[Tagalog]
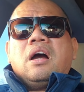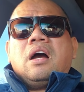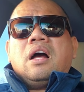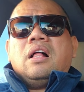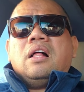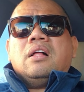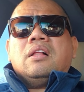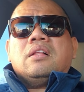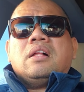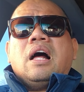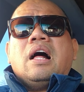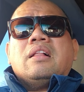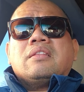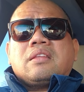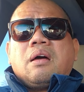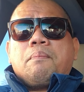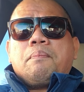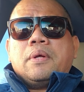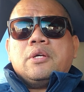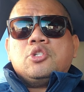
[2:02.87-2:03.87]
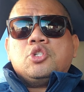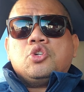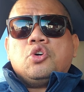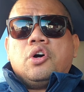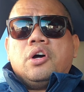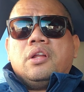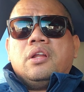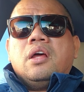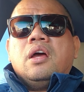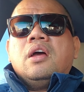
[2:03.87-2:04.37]
uh, alta
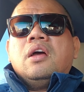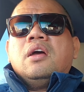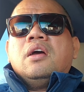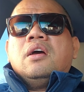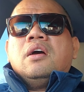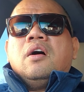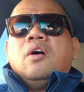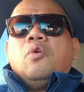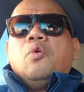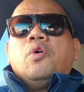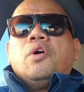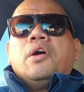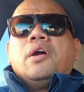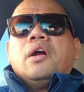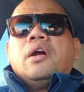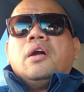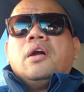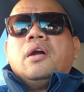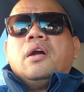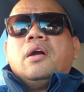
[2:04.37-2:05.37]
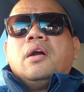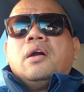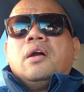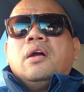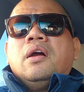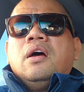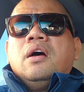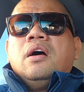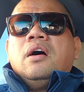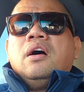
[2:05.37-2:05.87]
presyon or
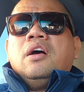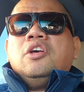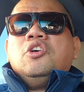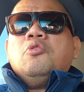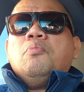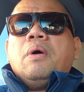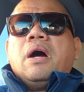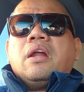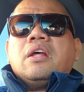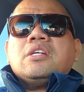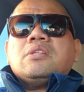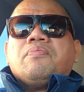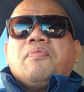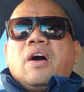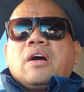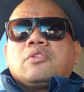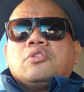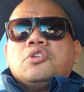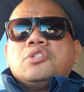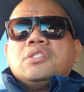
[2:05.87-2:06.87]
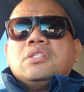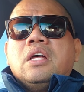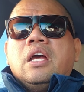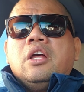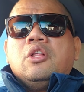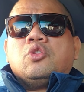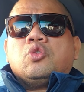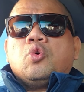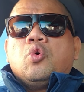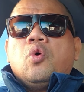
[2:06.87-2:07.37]
yung mga risk factors na
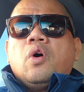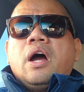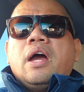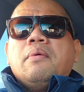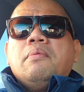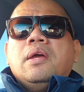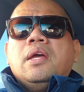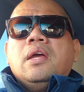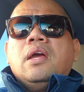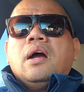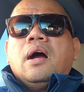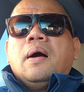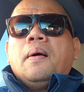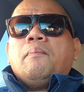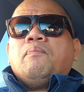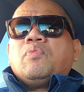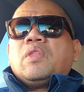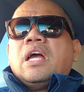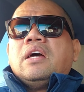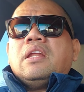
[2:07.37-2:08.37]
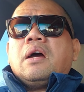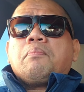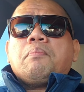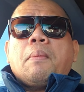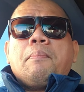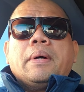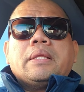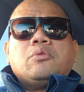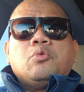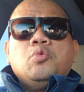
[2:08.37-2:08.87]
ito ay may, uh,
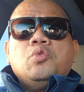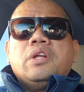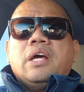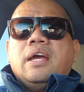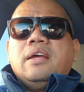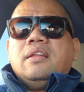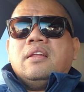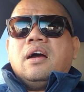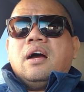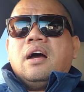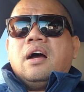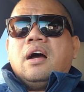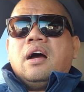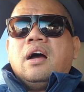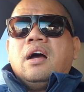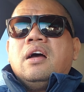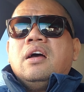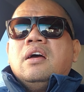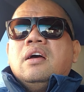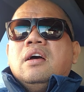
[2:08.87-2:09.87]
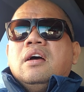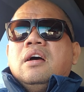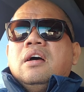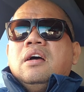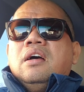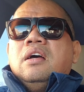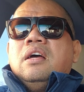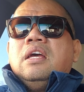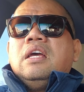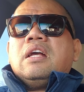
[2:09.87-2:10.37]
nagpapatunay na
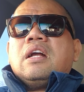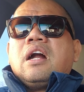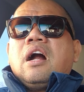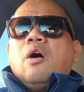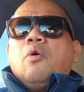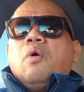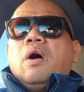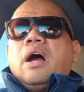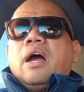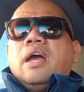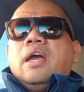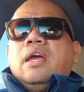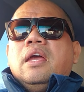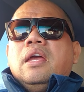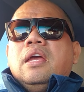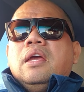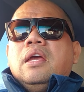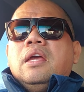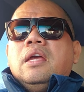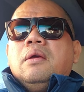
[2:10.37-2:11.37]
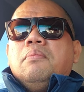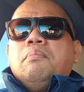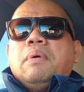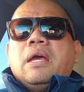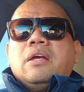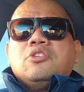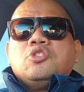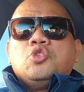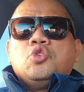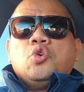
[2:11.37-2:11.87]
ikaw ay
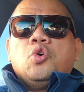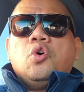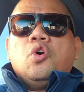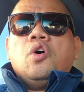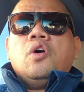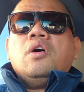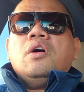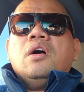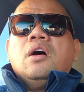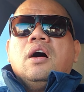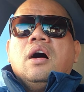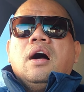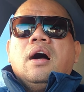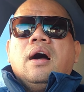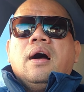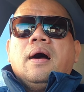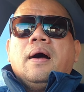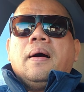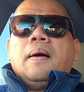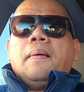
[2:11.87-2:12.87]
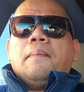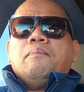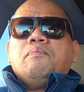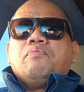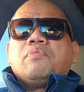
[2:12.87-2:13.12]
medyo uh,